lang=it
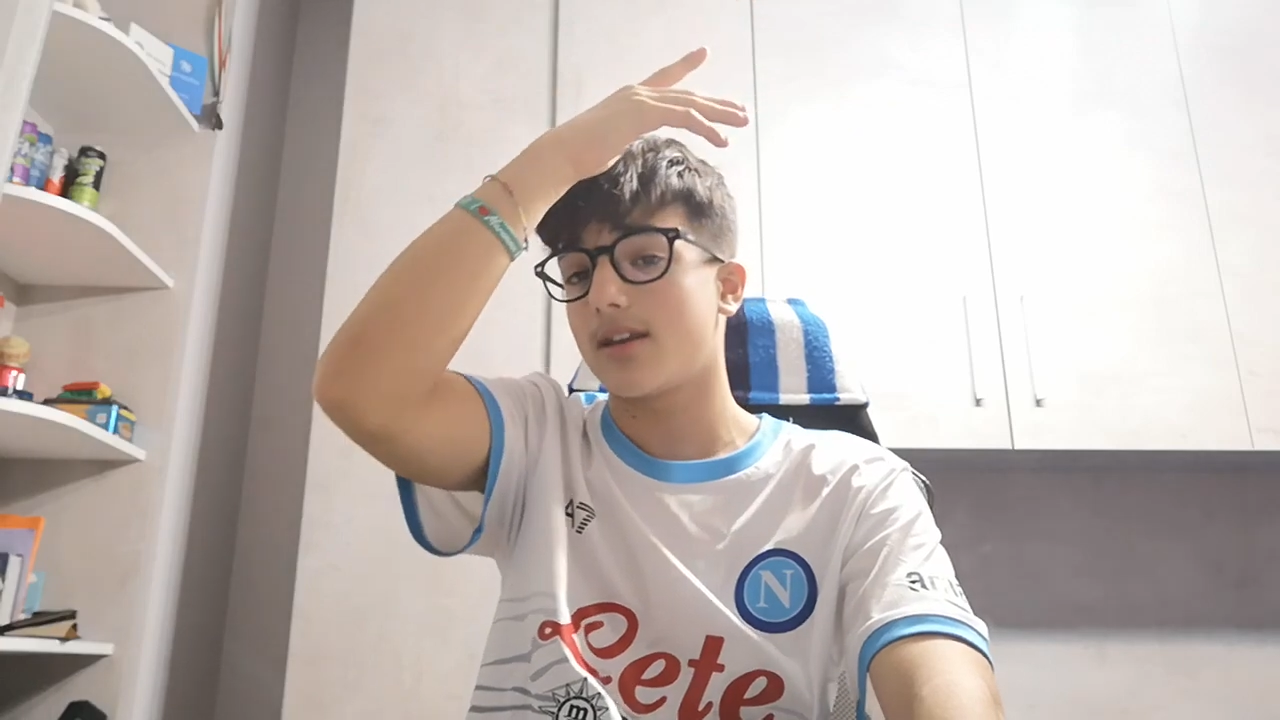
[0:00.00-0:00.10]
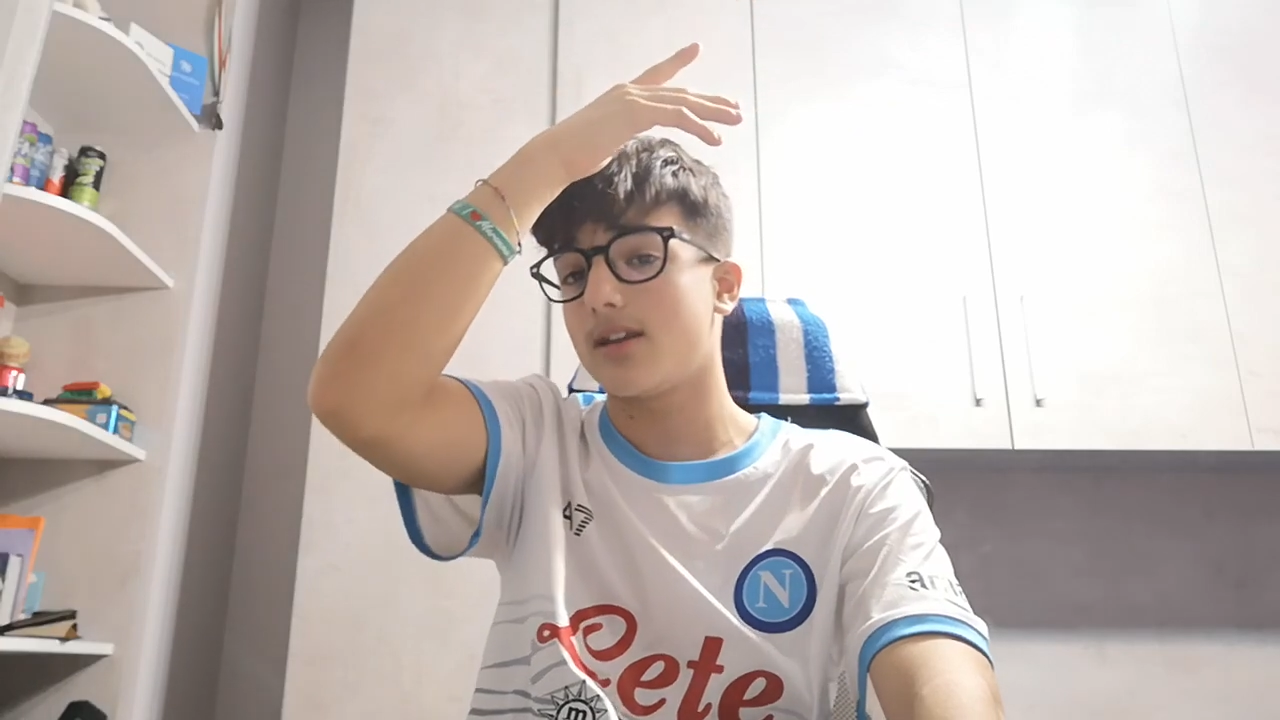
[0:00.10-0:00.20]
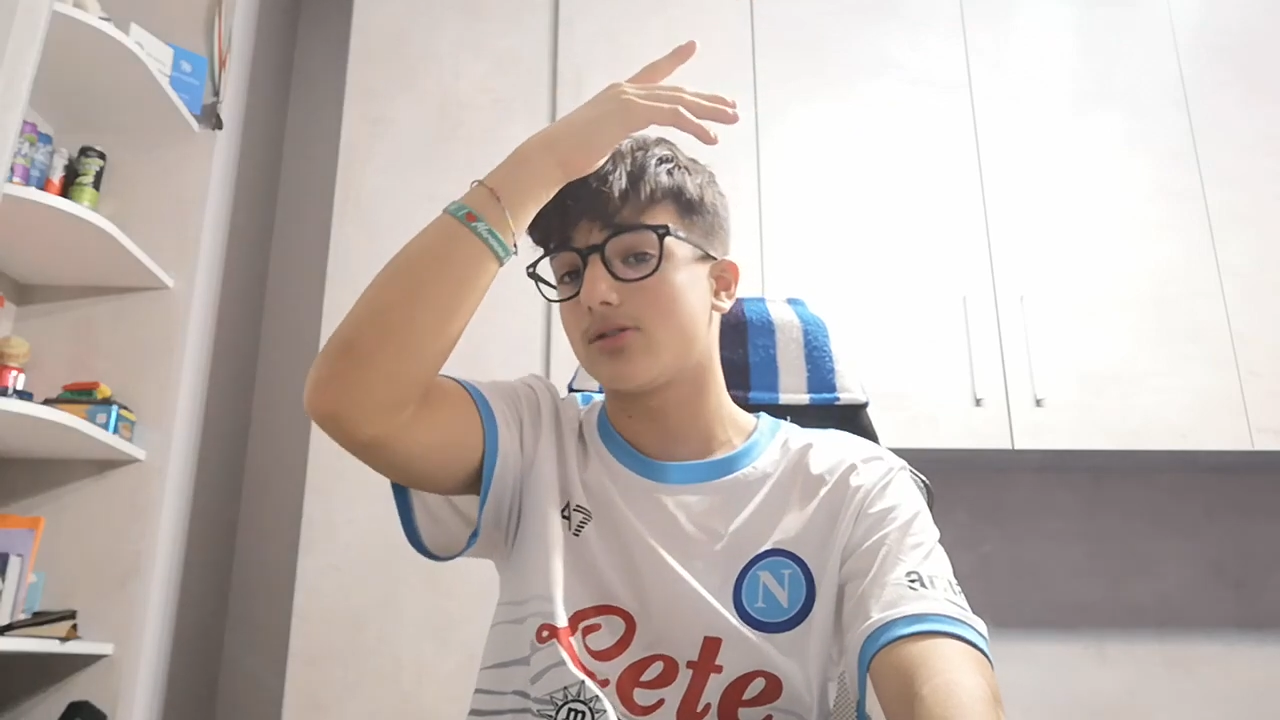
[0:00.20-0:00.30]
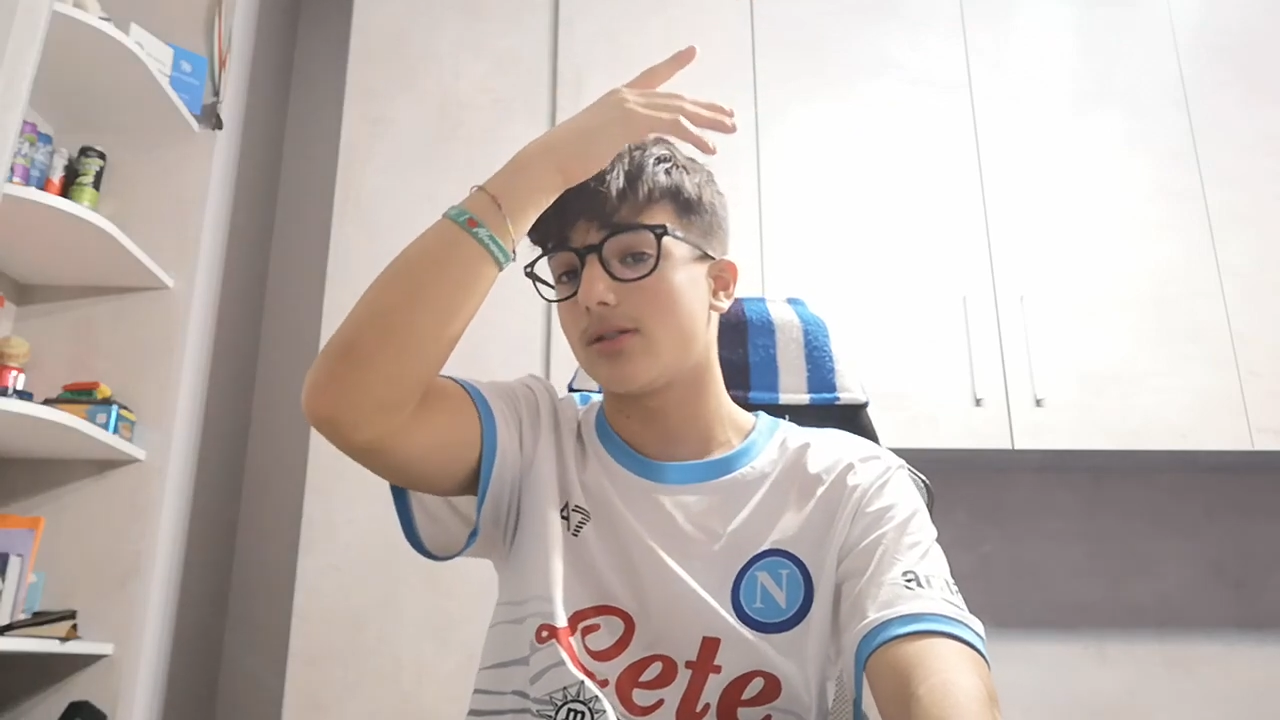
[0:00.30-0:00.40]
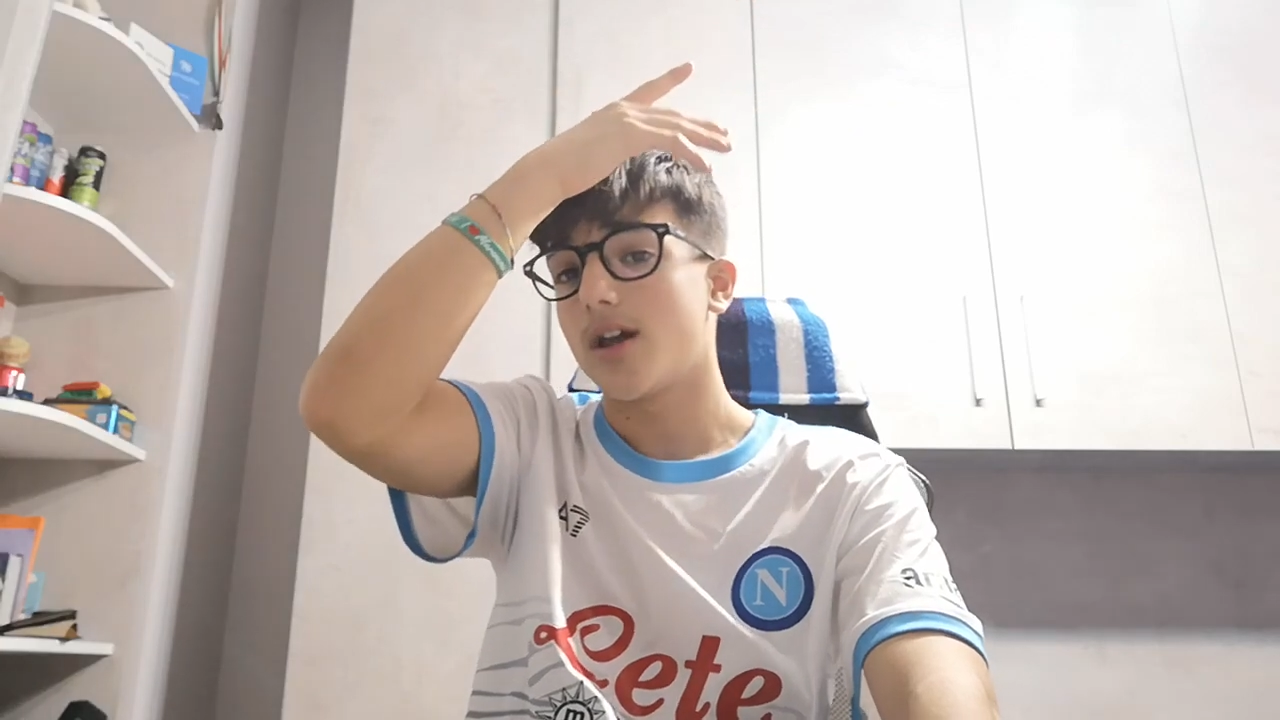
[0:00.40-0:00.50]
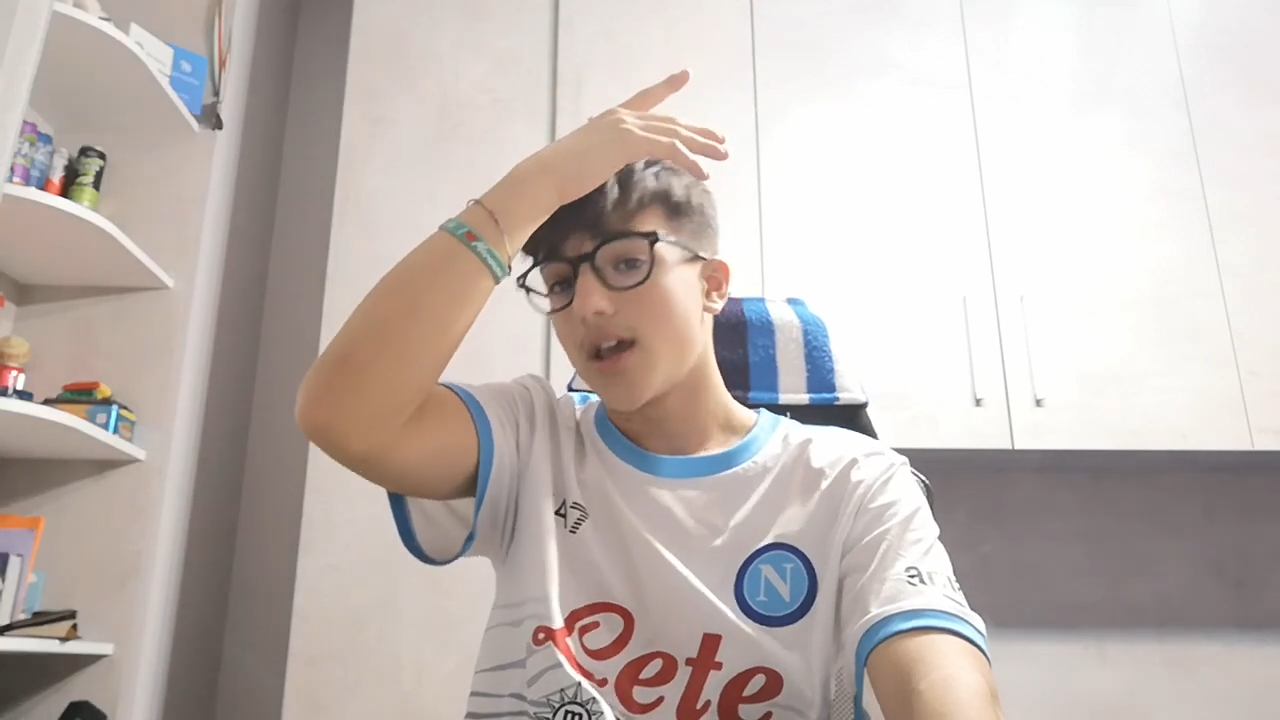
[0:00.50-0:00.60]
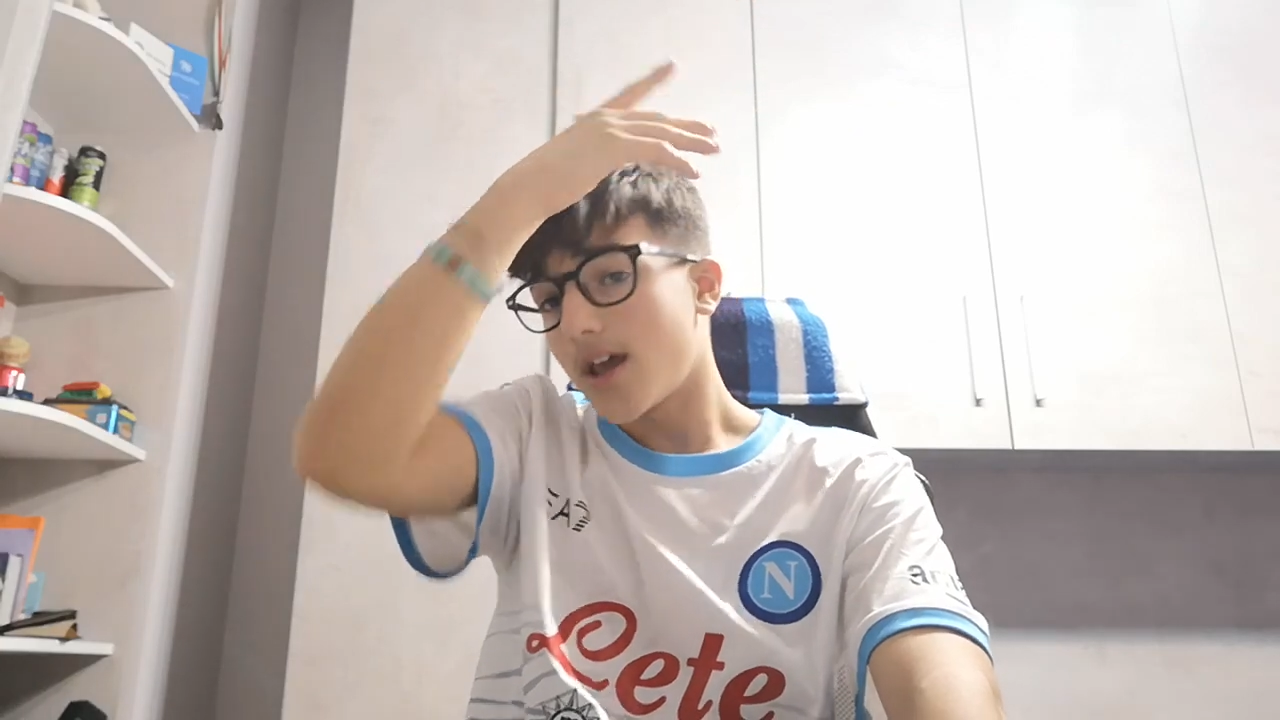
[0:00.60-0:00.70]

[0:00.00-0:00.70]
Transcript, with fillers: Cristo,